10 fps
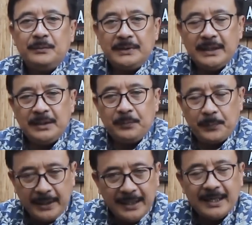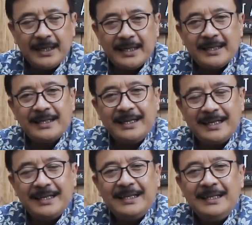menjadi bayangkara
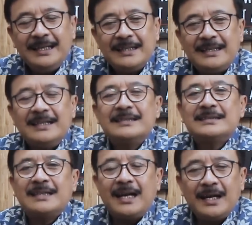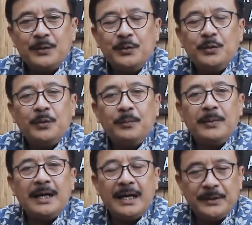negara dan selalu
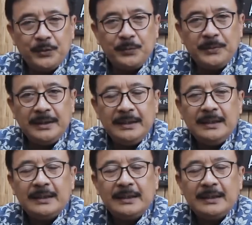mengayomi